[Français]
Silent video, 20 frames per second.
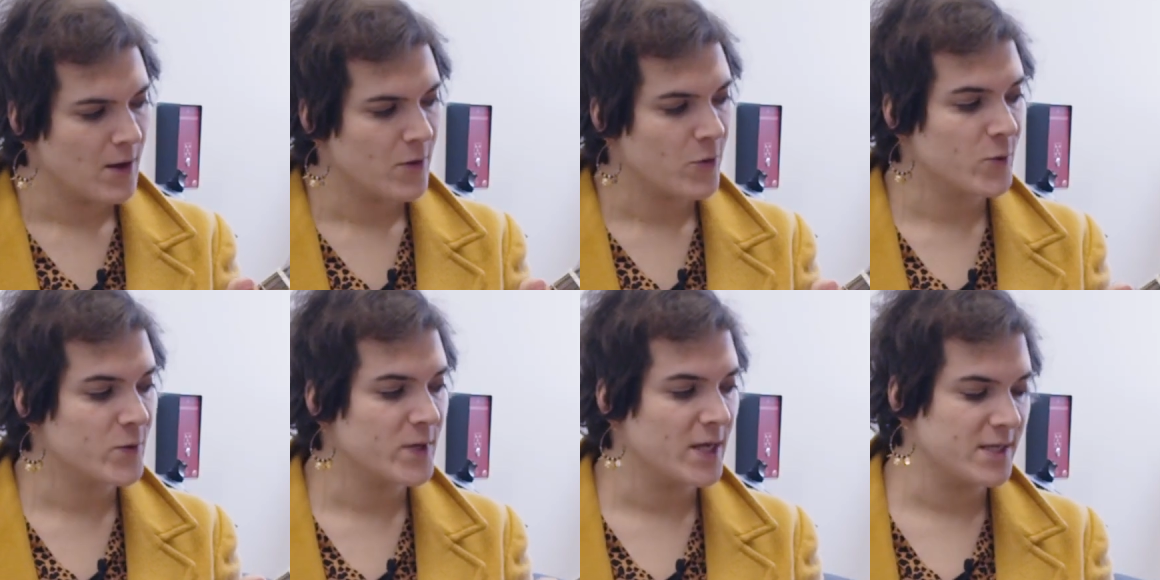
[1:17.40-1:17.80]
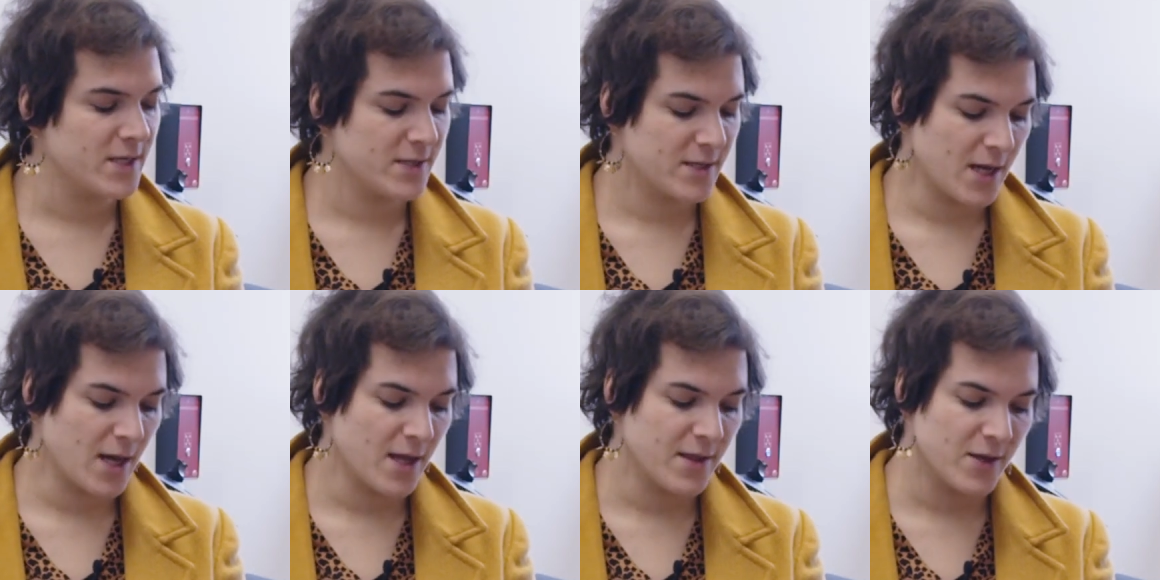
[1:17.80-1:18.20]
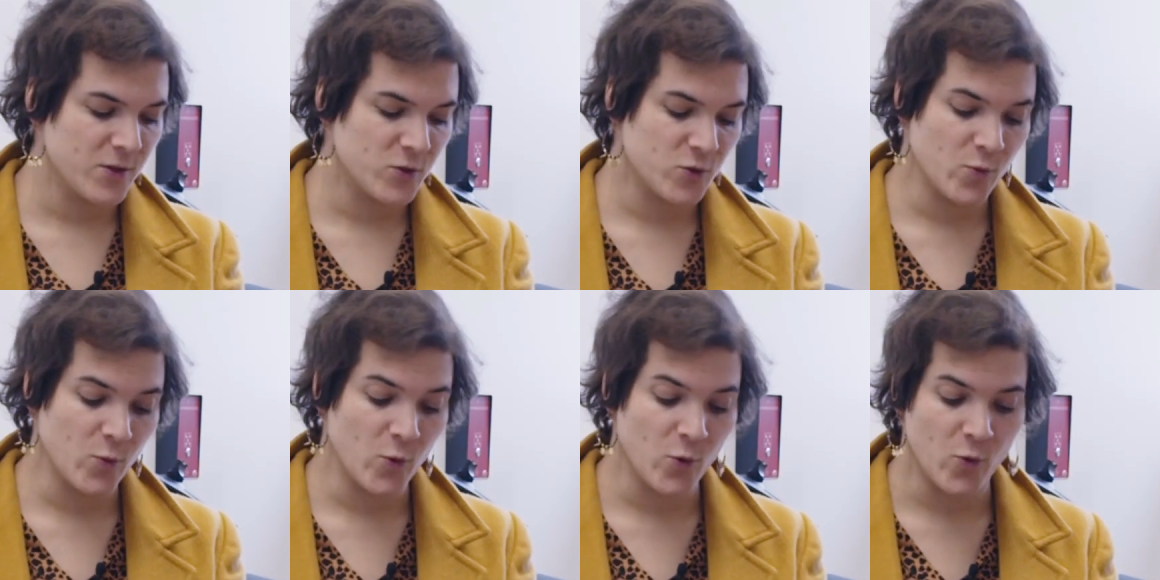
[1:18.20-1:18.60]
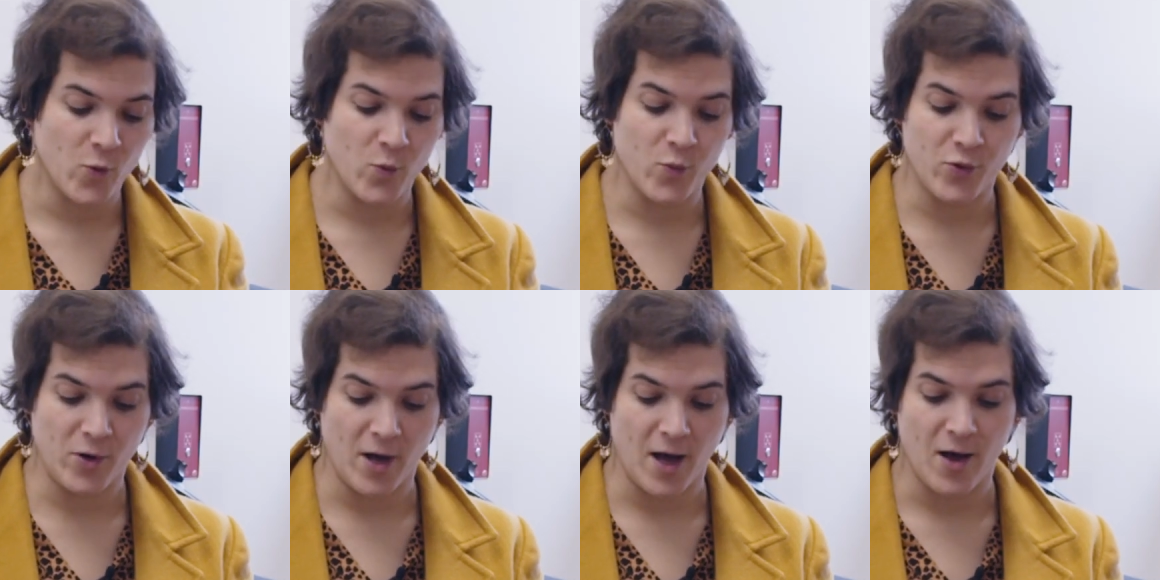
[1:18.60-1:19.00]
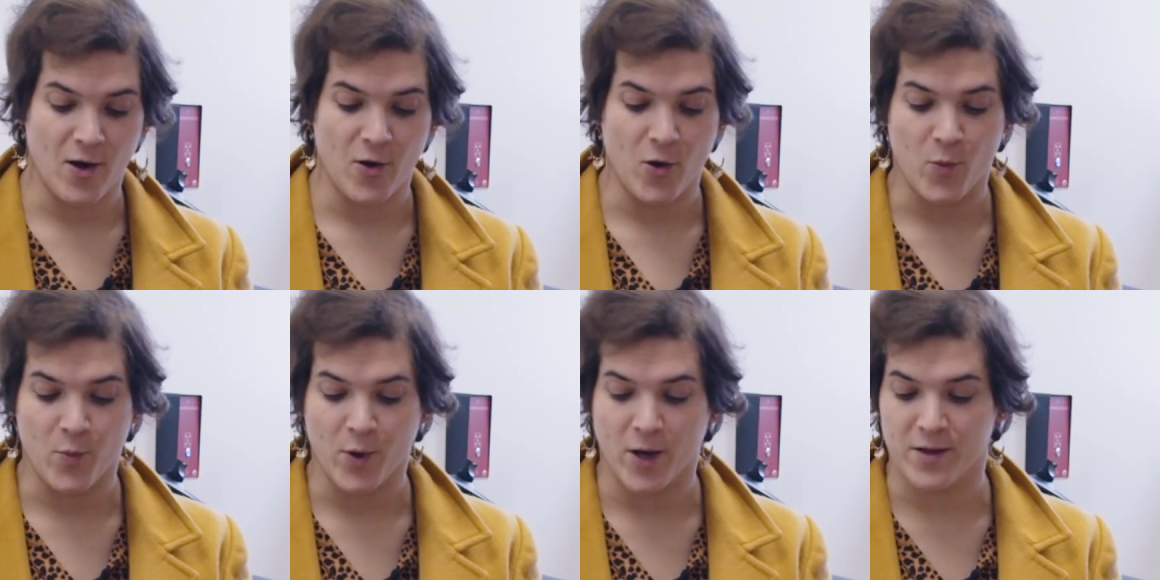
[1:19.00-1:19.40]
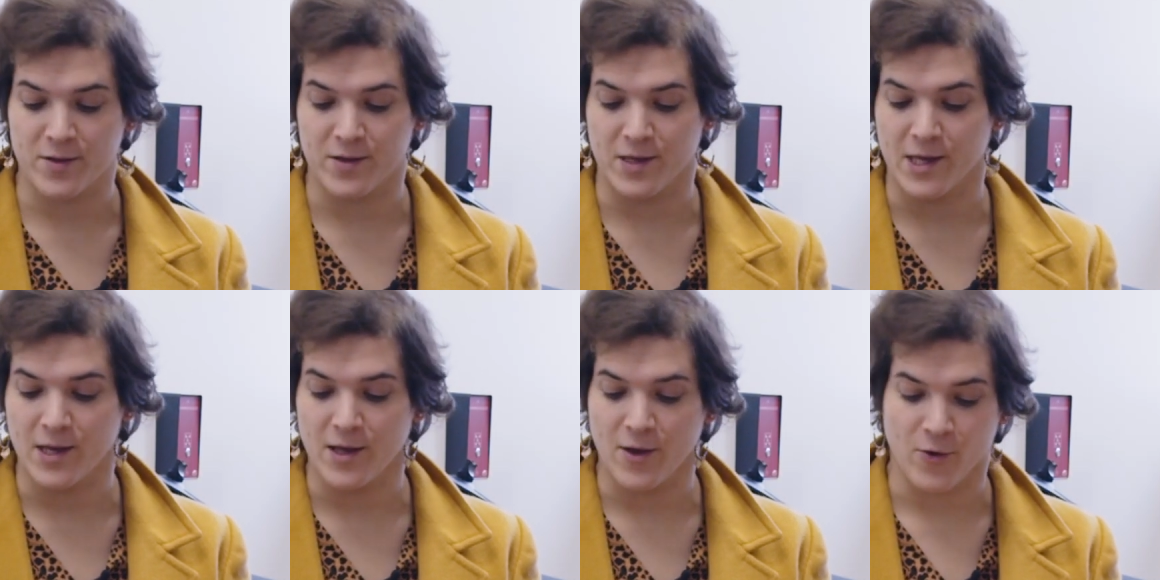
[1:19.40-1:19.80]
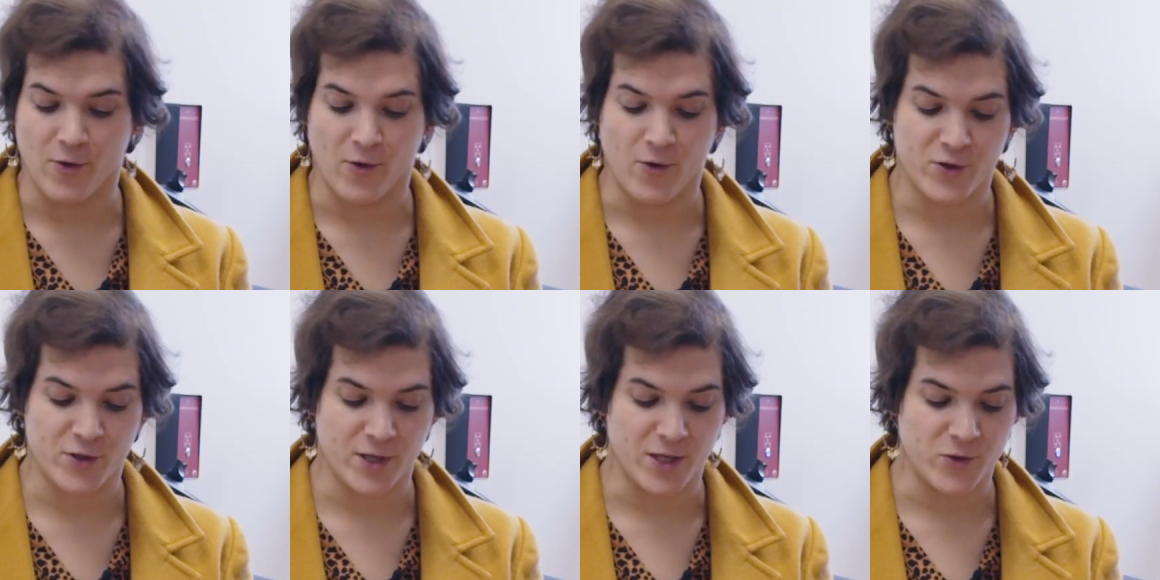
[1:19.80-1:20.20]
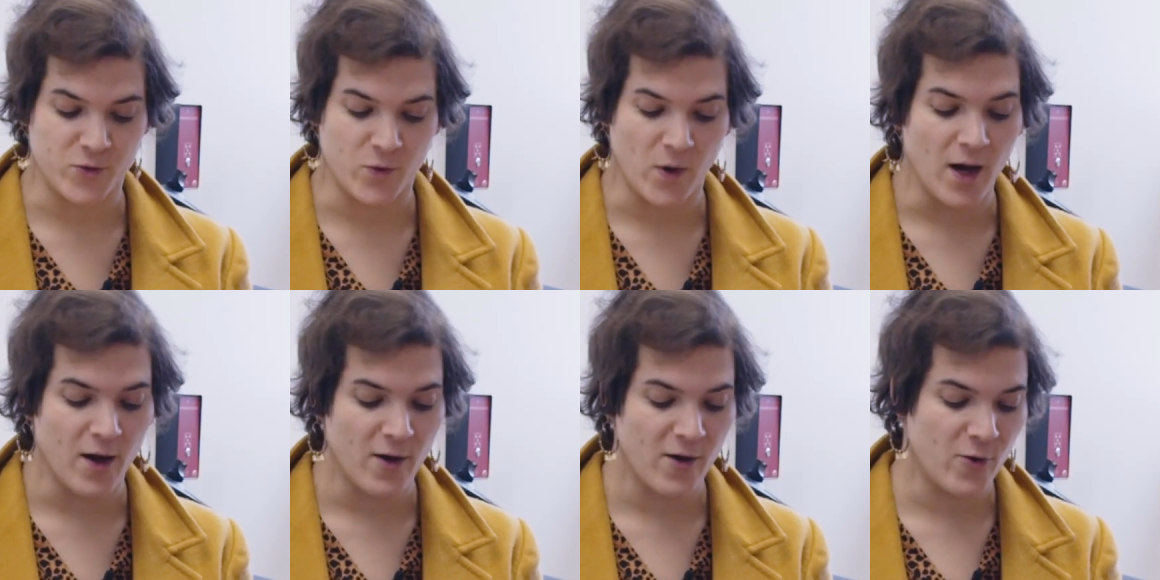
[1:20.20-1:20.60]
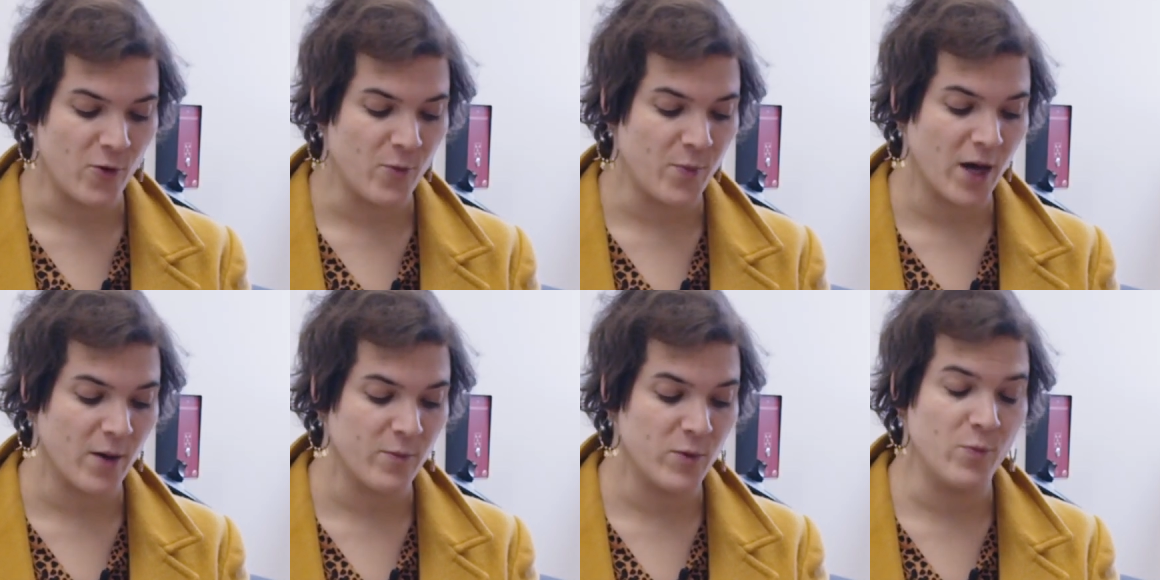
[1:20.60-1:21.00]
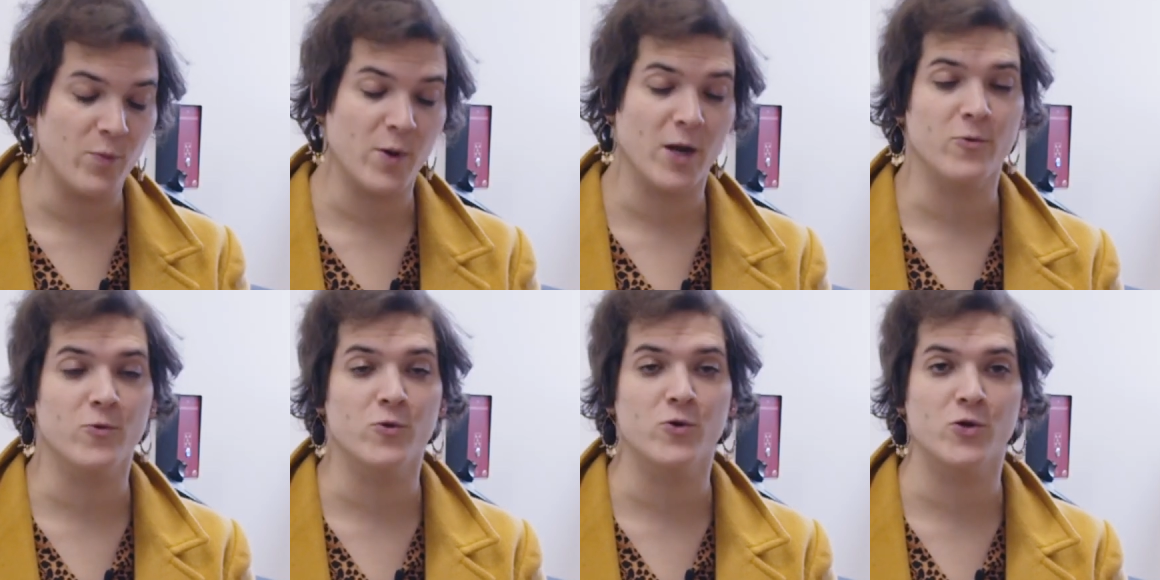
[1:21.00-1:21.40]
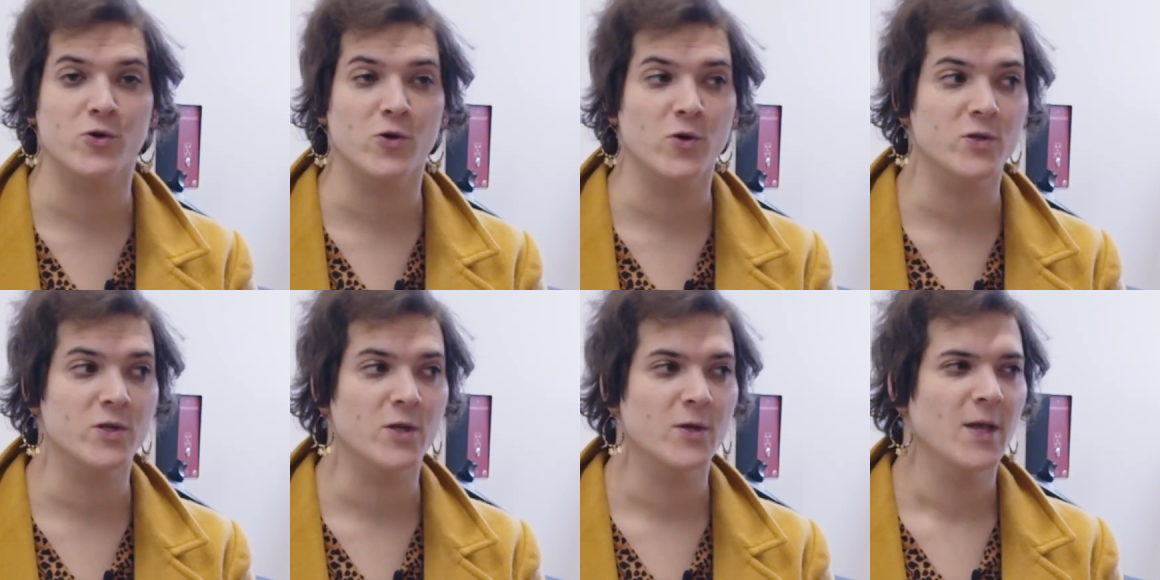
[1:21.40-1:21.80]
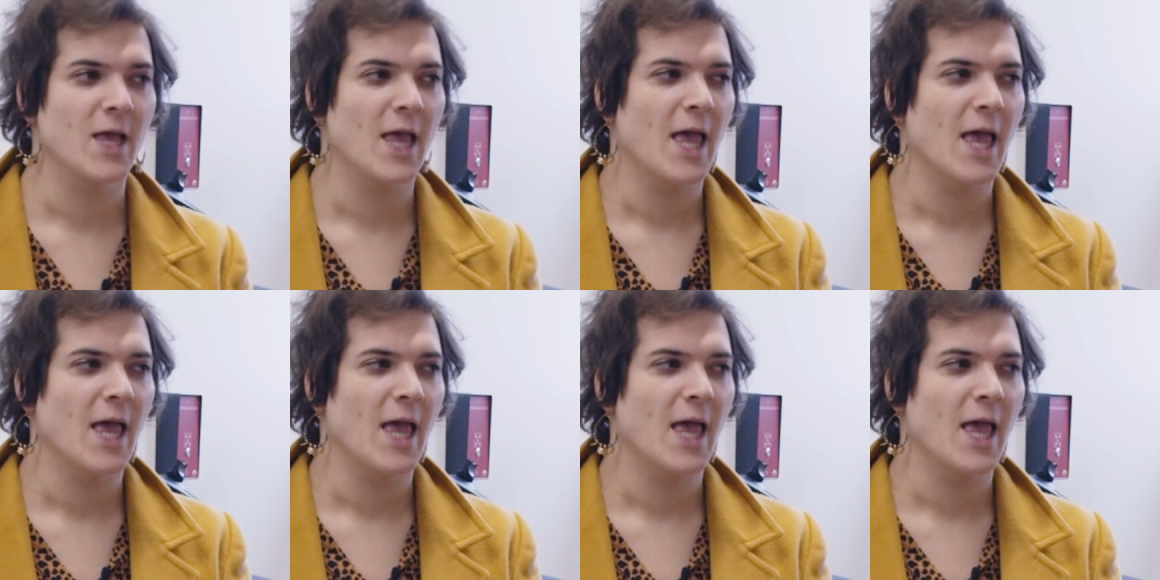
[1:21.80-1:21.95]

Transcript: Donc ça, ce sera un instrument qu'on pourra emprunter chez soi parmi plein d'autres choses.